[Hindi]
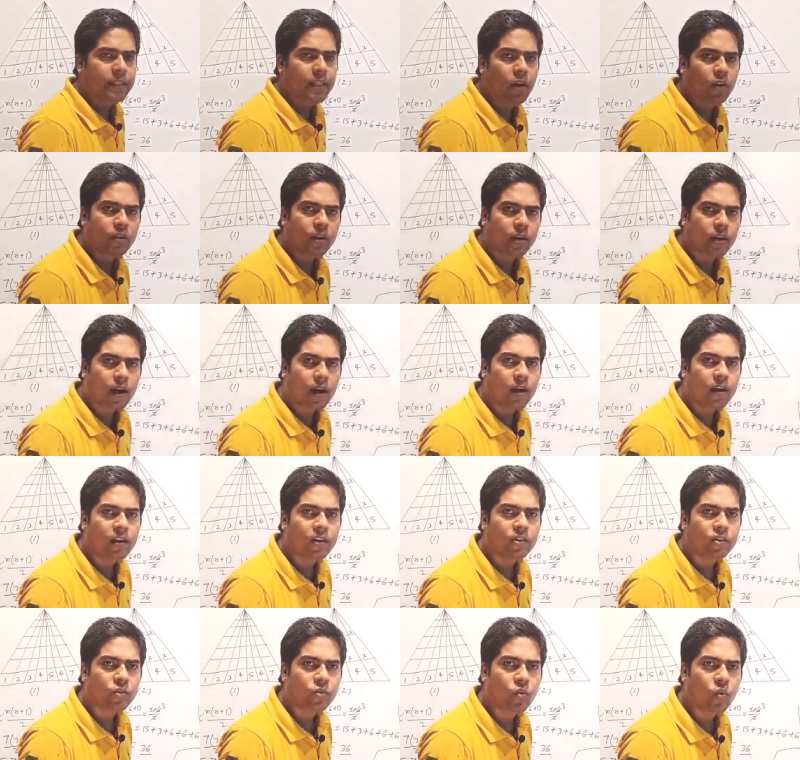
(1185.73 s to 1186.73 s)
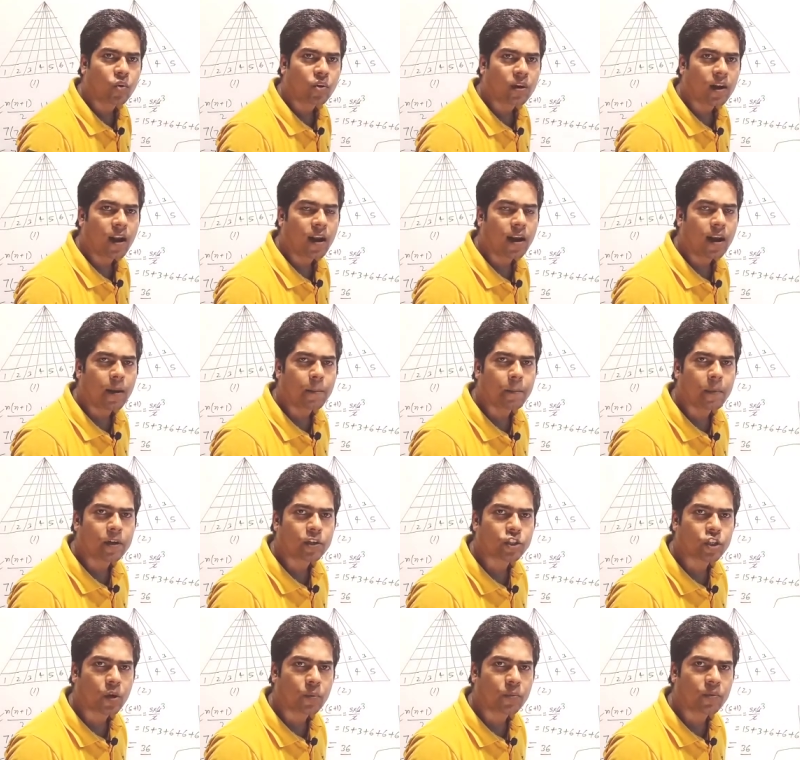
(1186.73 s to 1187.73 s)
पता हो जाएगा टोटल
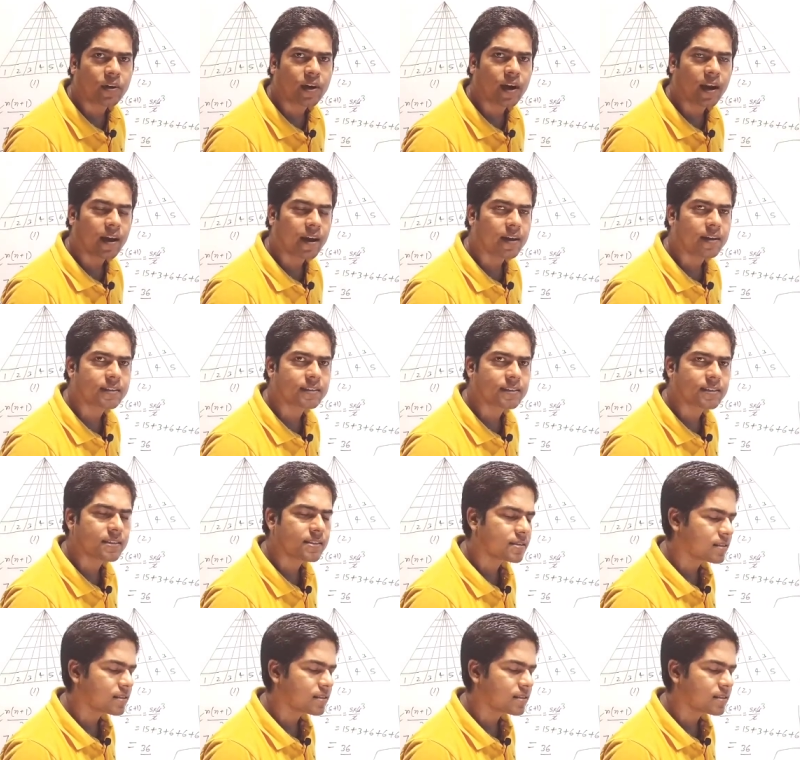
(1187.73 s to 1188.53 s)
नंबर्स ऑफ ट्रेंगल्स की